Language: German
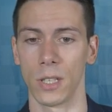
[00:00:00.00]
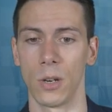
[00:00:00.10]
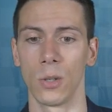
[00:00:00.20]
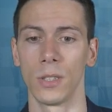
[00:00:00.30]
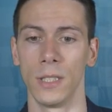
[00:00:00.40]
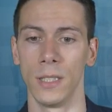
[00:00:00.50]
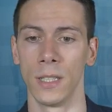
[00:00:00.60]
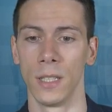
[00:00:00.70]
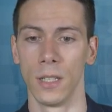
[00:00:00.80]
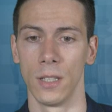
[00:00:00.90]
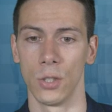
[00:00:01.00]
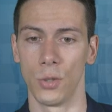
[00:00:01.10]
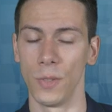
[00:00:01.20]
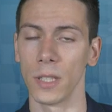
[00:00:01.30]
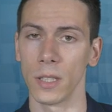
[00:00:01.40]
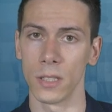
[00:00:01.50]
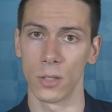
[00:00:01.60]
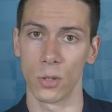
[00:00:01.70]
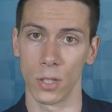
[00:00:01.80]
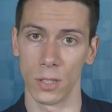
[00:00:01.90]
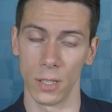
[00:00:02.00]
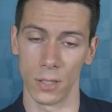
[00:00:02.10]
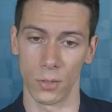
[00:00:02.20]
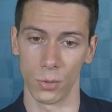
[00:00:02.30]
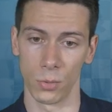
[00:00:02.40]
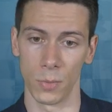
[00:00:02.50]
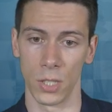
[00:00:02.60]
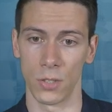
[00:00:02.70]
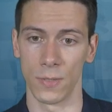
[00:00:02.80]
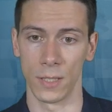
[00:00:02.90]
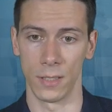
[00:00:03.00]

Auch die schwierige Koordination bei Schwarz.